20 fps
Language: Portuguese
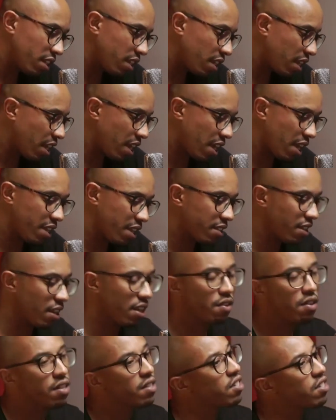É, isso
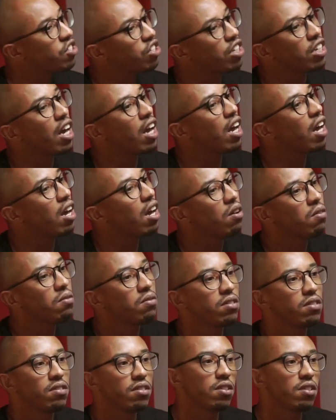aí não existe, não. Não
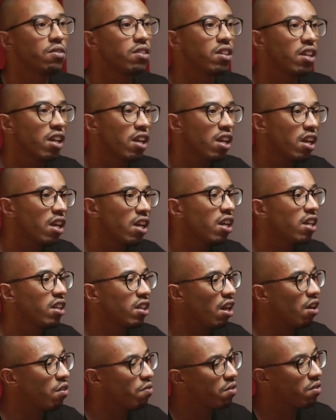sei o que tal.